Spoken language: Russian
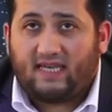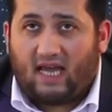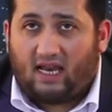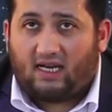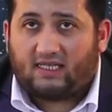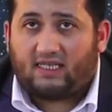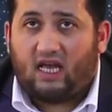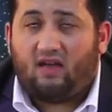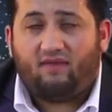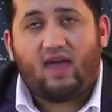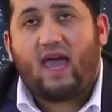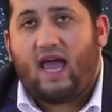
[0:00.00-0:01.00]
но
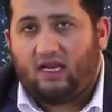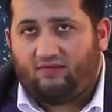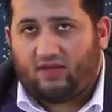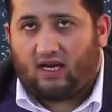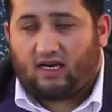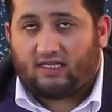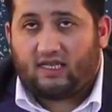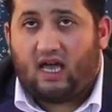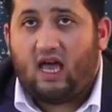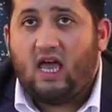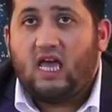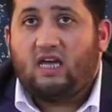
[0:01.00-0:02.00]
иногда разрешается
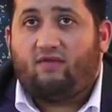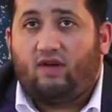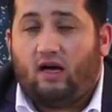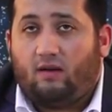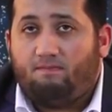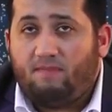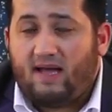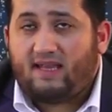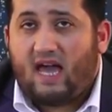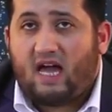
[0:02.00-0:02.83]
удлинять на 2,